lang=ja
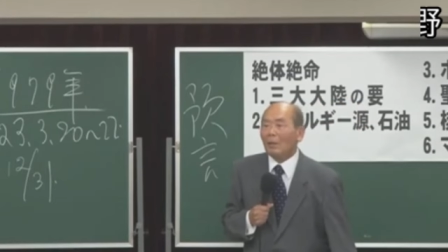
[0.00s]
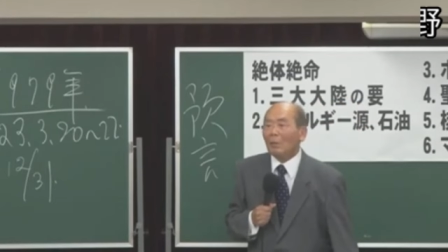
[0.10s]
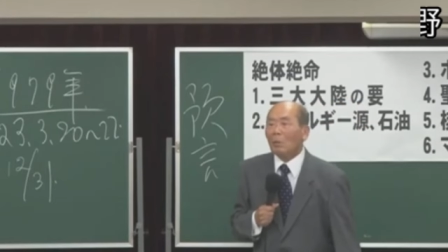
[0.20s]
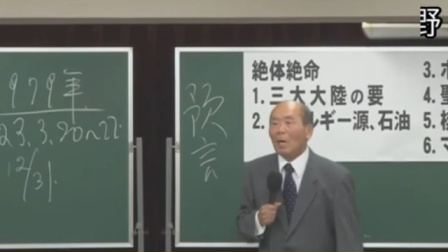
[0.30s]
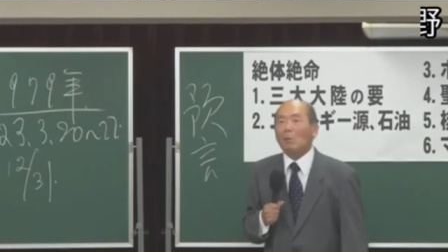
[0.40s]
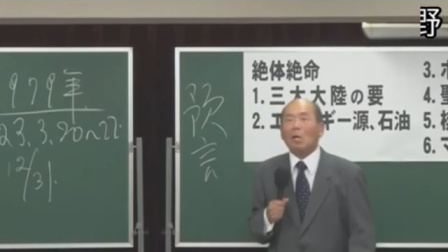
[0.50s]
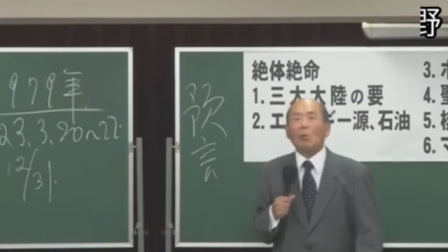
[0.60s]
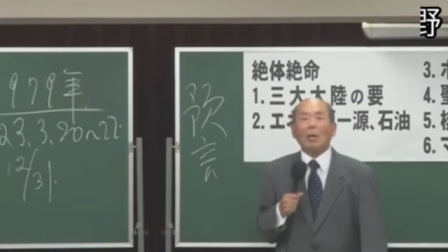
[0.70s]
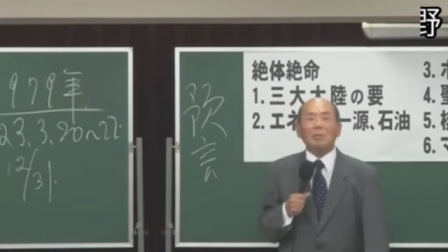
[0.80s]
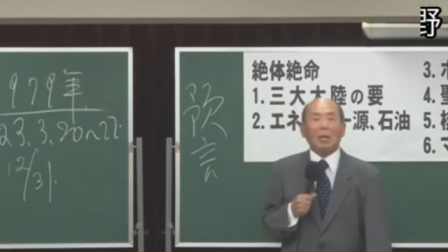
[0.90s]
もうやめた
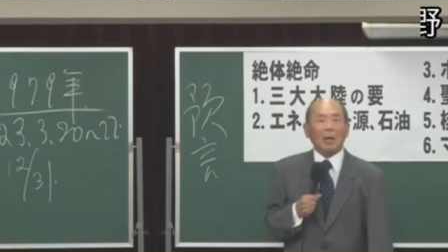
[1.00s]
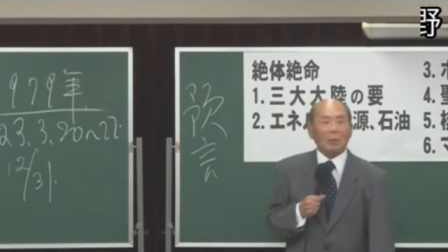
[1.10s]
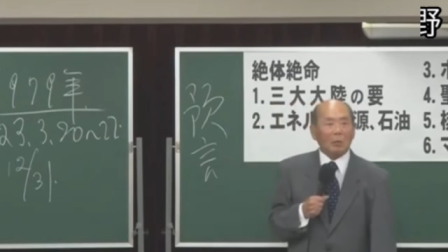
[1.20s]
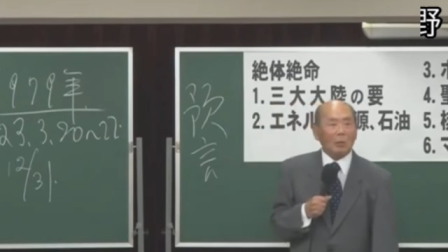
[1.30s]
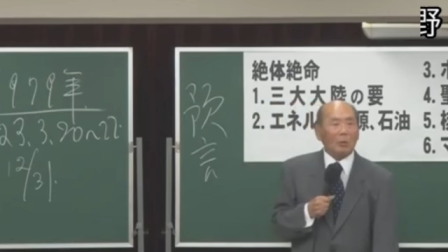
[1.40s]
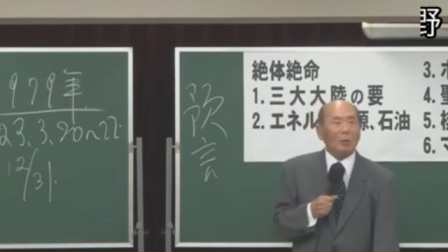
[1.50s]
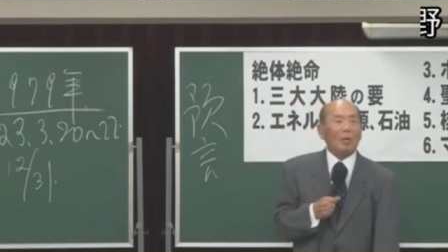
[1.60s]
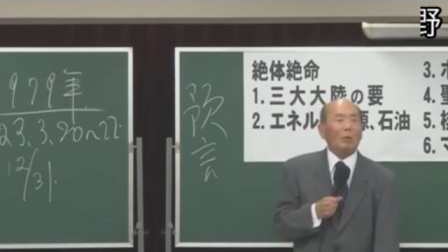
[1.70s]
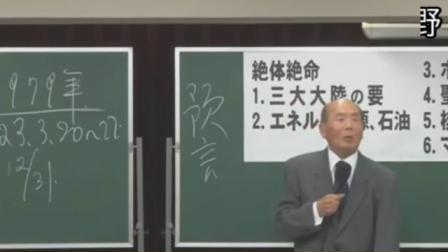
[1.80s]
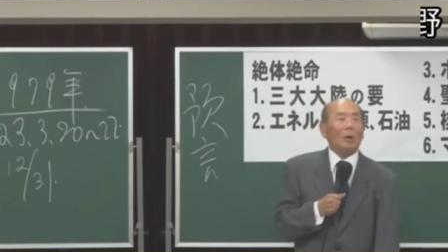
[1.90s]
方がいいんじゃないのと言わ
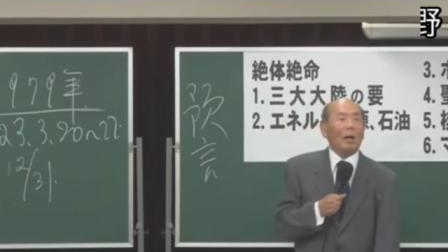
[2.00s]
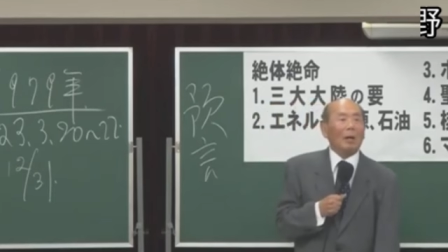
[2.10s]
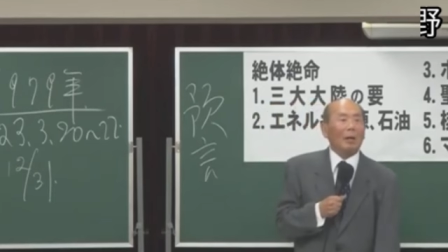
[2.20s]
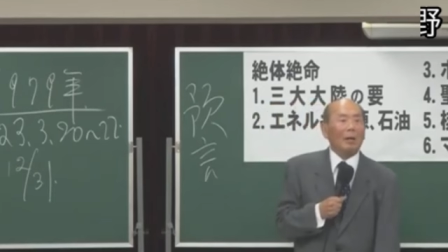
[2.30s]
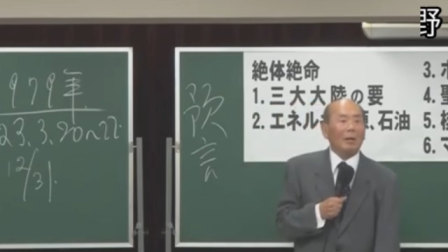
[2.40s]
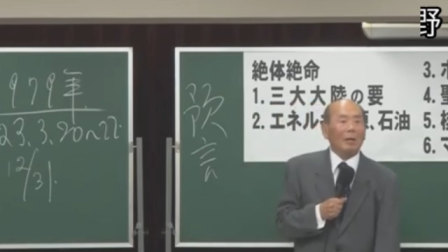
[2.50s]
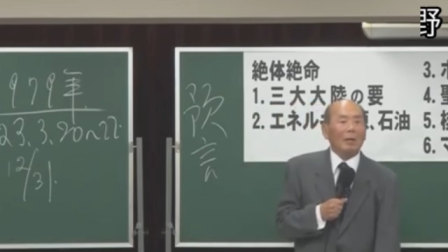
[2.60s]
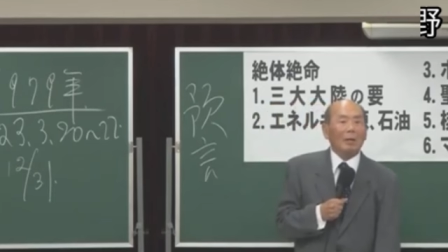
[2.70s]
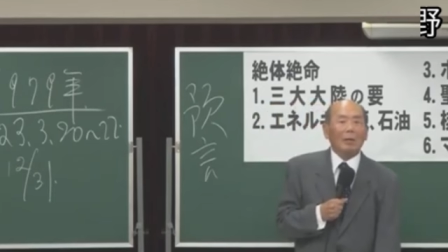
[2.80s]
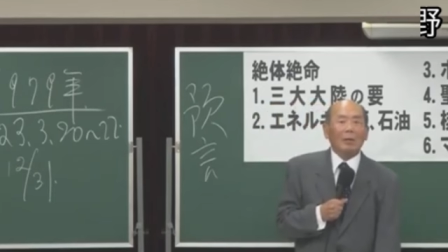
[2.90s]
れるぐらい。
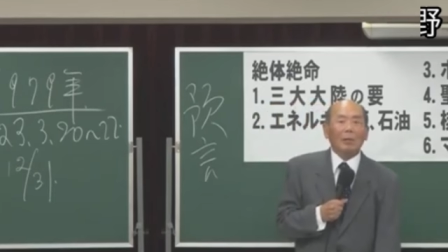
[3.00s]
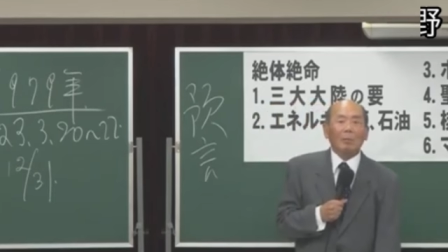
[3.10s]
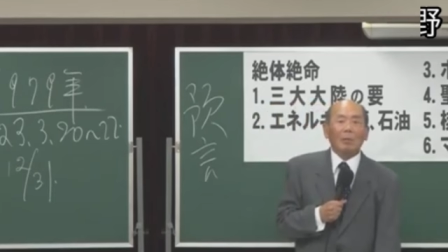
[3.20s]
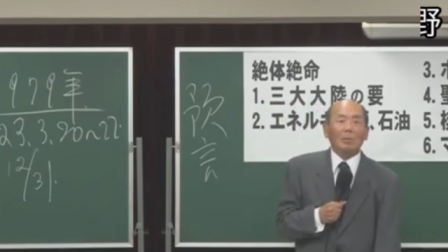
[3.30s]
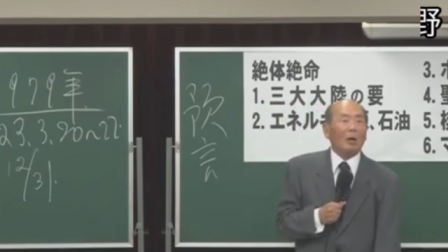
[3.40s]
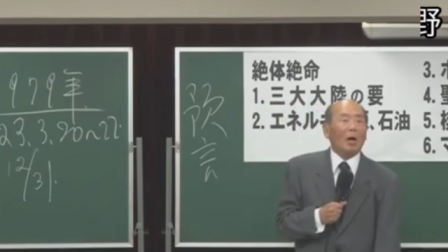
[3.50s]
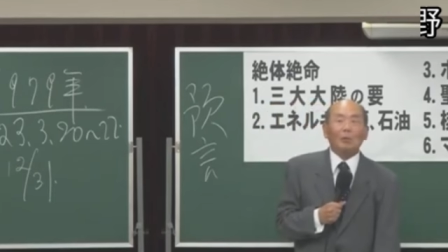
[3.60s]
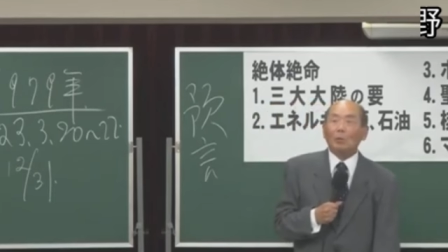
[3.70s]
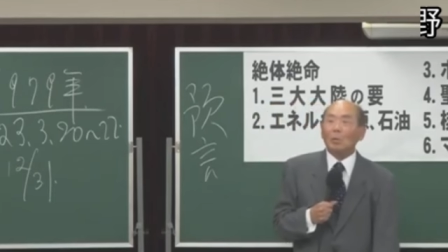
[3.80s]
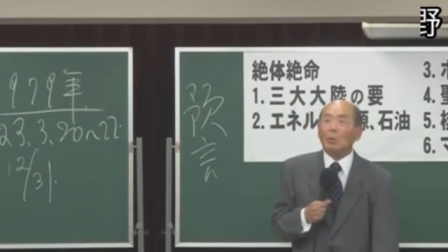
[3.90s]
皆さん
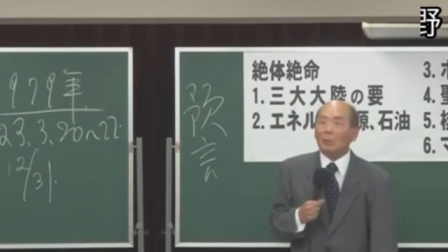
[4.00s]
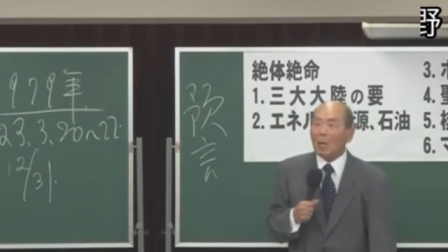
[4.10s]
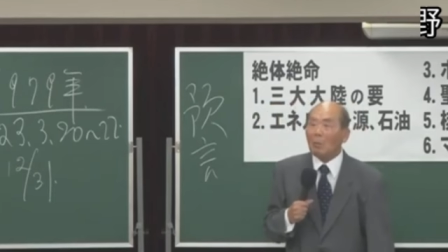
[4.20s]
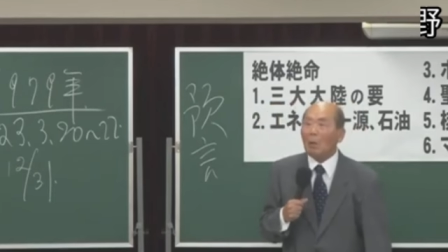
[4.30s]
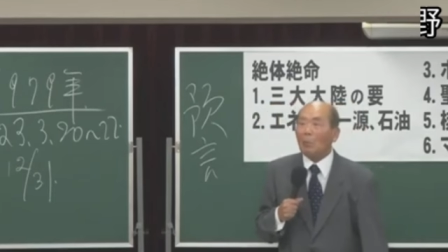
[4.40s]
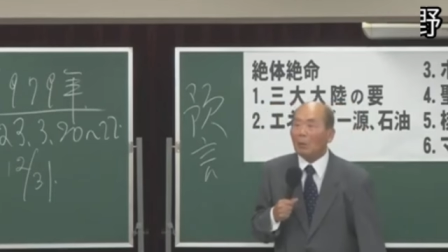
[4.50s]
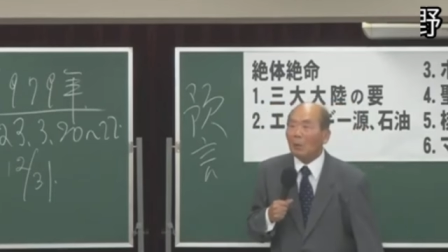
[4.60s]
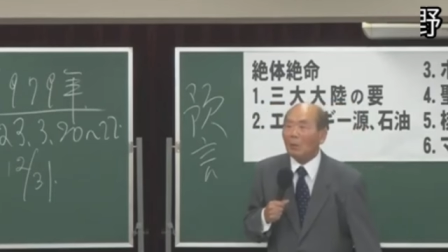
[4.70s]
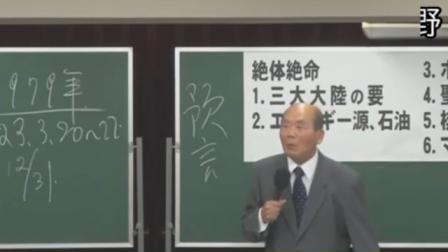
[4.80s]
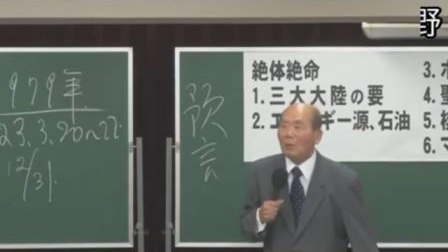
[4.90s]
感動してますか万
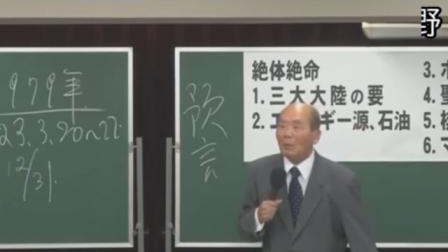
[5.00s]
博。